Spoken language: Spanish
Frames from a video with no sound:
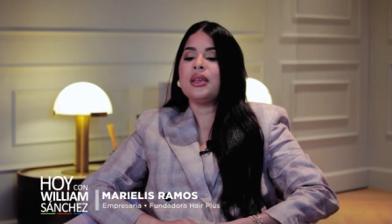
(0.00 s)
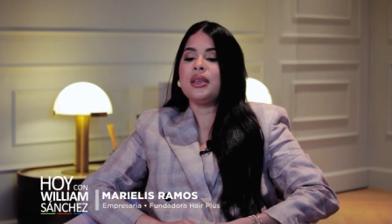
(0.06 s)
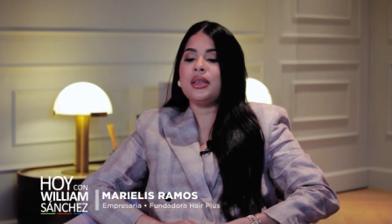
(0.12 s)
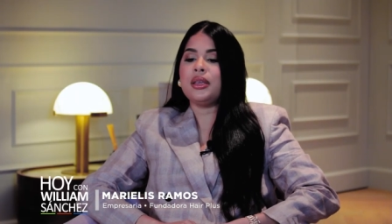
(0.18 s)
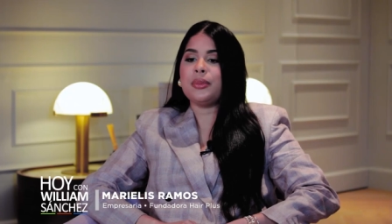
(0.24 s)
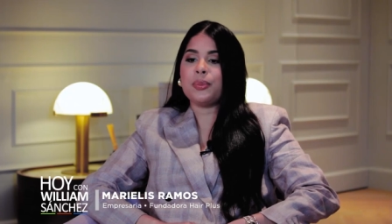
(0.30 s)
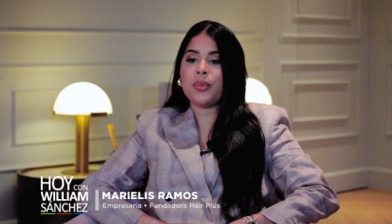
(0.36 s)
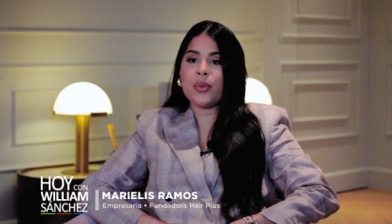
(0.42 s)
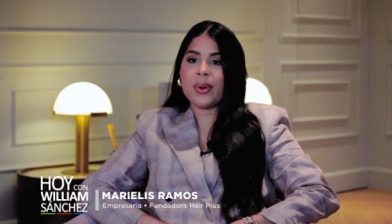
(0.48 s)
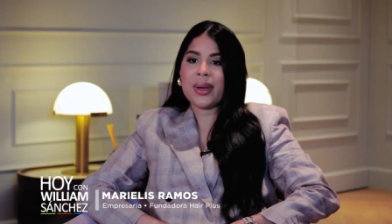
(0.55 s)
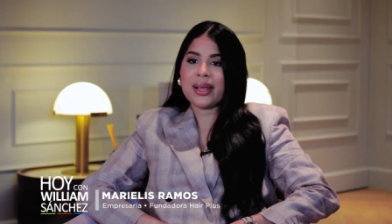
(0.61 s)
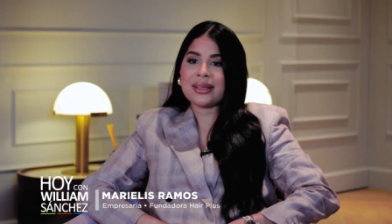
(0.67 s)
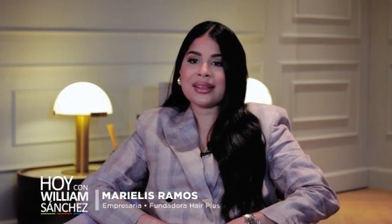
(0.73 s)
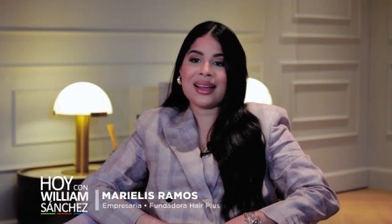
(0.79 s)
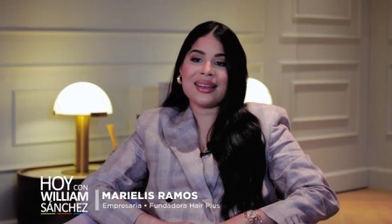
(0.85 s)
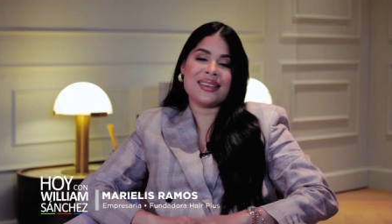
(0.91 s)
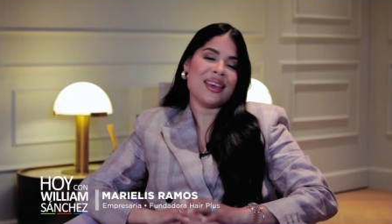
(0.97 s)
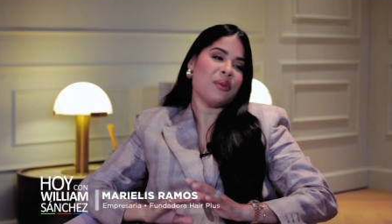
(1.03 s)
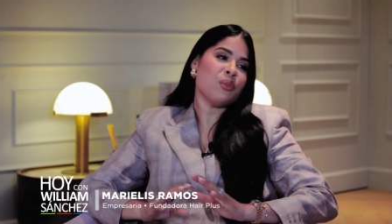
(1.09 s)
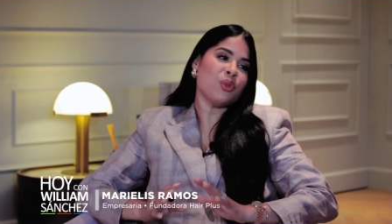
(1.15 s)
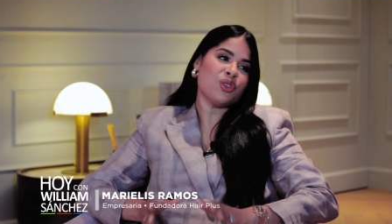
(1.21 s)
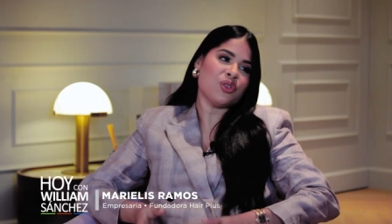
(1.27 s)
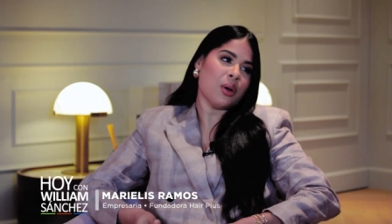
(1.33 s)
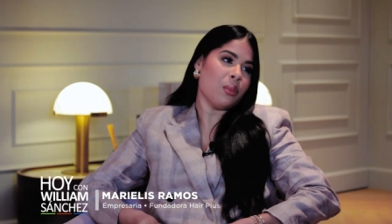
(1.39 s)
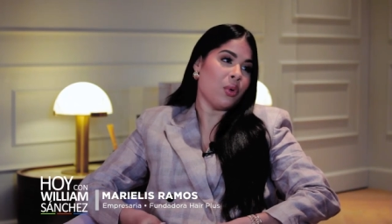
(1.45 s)
Y pues aquí hay
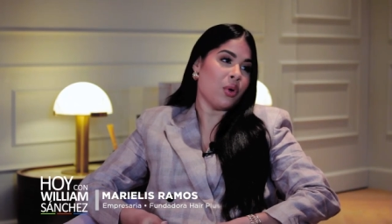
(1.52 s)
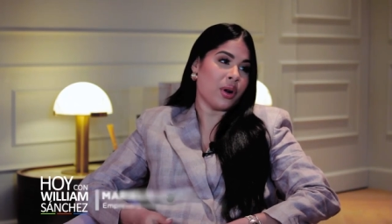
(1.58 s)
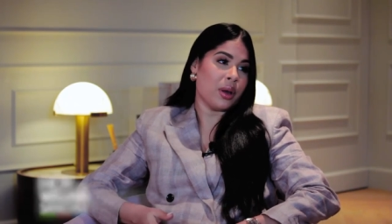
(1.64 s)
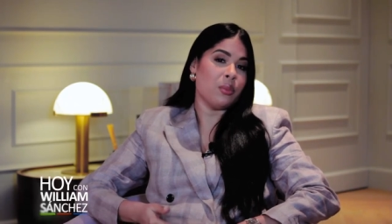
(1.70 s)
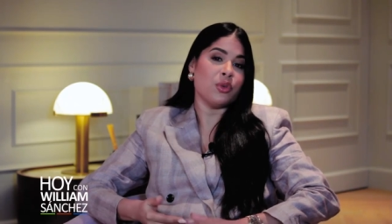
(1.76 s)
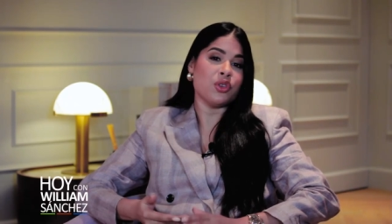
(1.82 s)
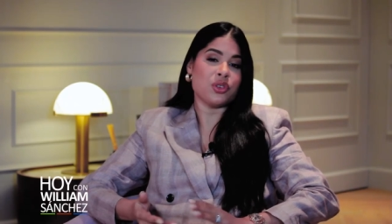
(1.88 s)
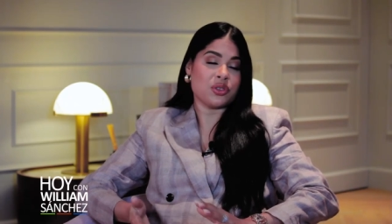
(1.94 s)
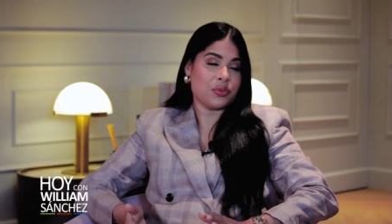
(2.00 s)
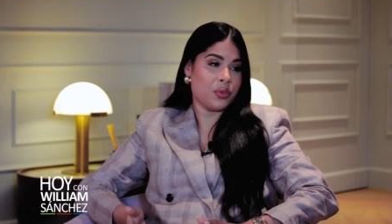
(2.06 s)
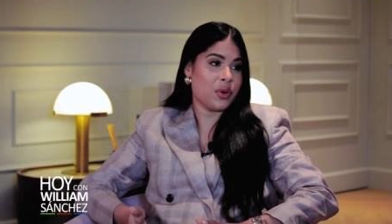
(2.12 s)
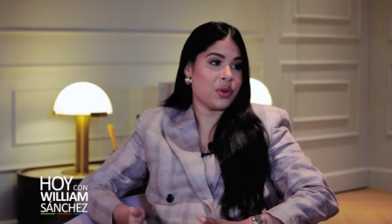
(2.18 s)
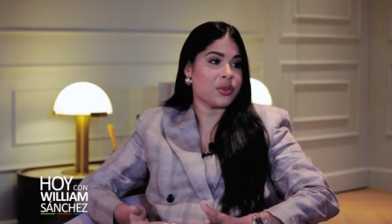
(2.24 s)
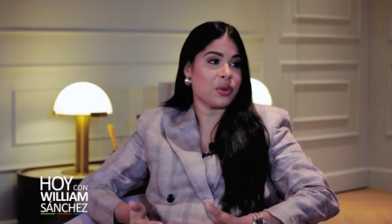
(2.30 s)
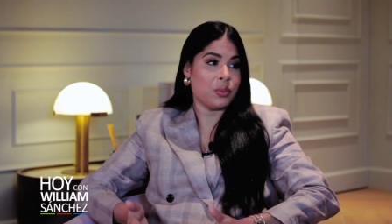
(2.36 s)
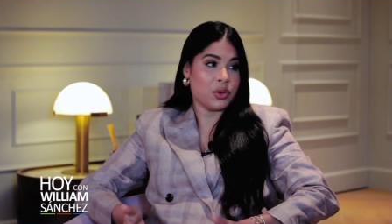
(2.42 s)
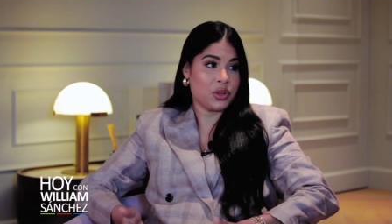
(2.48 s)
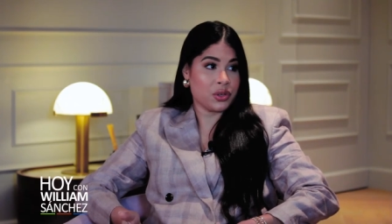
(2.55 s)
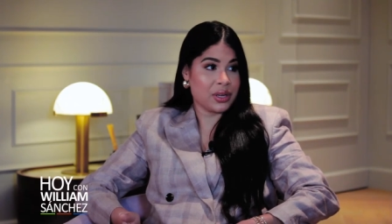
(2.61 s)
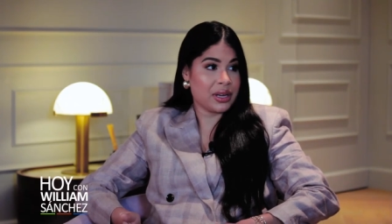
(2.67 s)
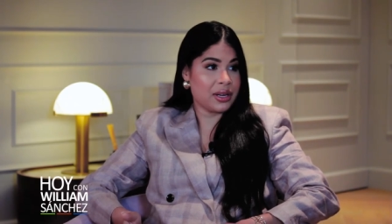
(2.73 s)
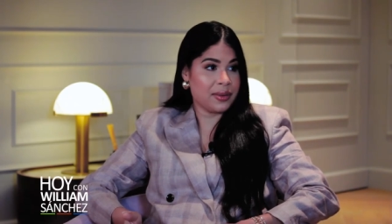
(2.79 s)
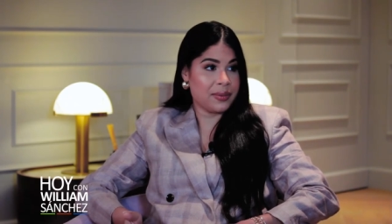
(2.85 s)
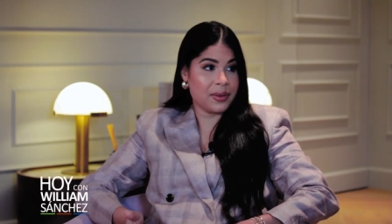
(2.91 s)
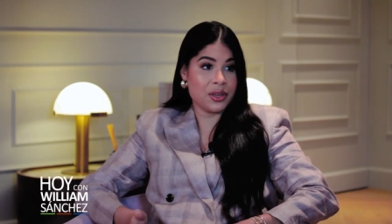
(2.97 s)
mucho amor, hay mucho esfuerzo, mucho
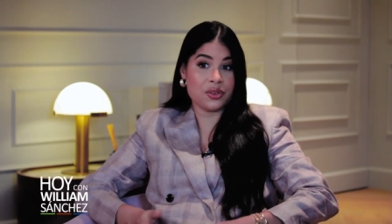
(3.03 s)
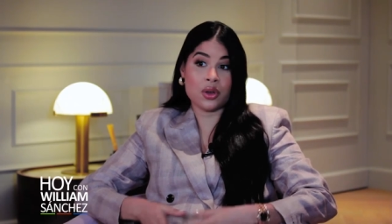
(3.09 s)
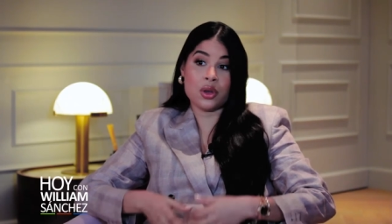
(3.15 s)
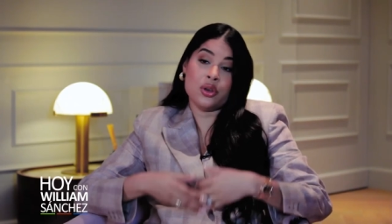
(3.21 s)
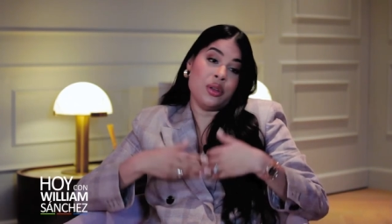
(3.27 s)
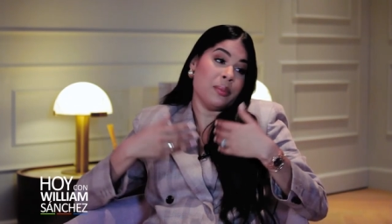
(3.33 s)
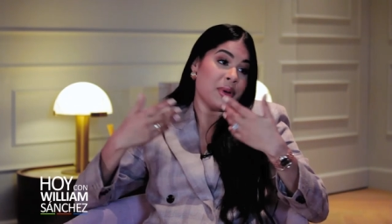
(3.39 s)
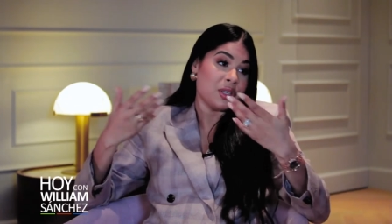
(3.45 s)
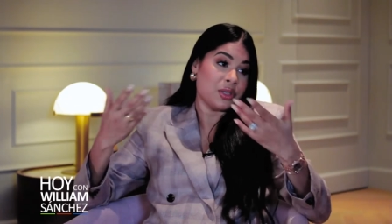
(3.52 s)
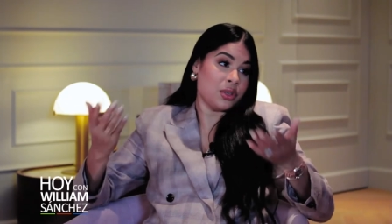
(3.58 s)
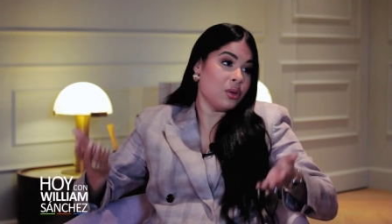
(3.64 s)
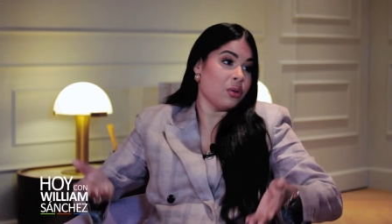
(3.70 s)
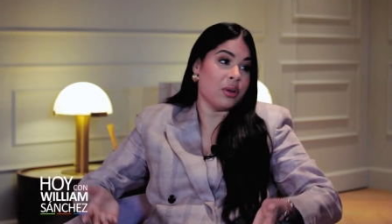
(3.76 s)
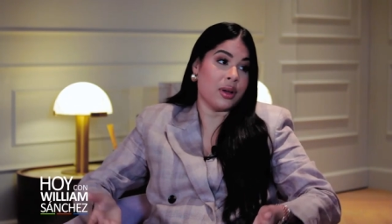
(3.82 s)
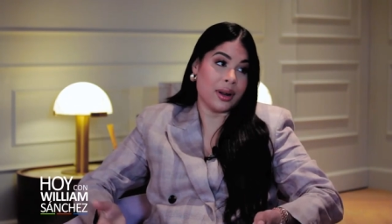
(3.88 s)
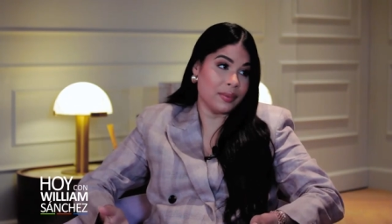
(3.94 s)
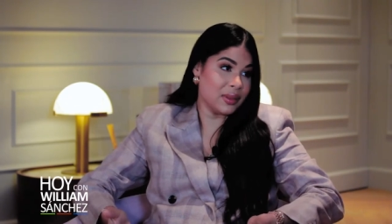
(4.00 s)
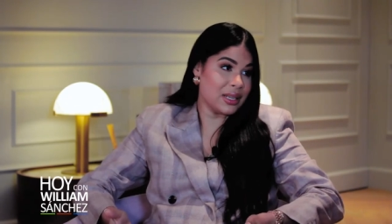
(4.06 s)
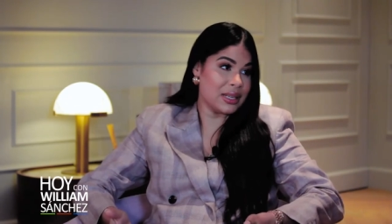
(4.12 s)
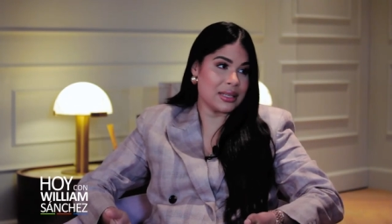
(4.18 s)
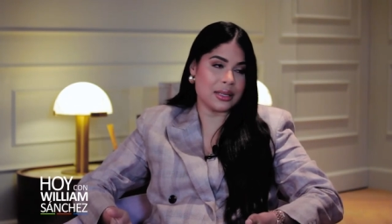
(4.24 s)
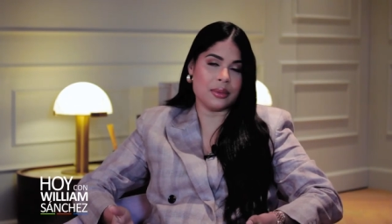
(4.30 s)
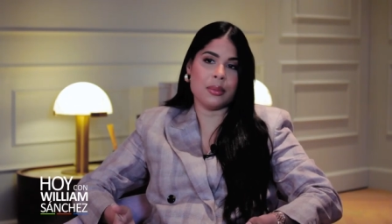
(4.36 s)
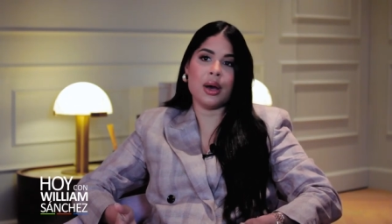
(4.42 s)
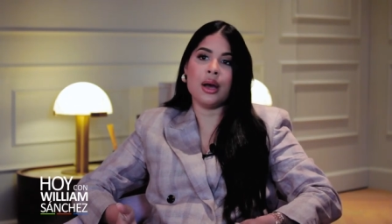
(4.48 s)
sacrificio, hay una inversión
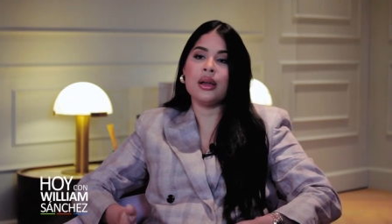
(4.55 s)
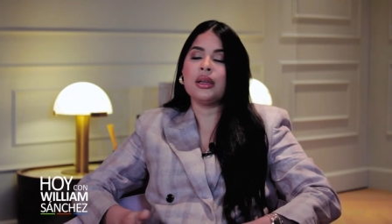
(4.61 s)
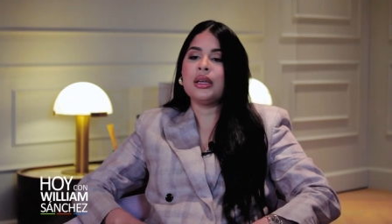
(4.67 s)
grandísima.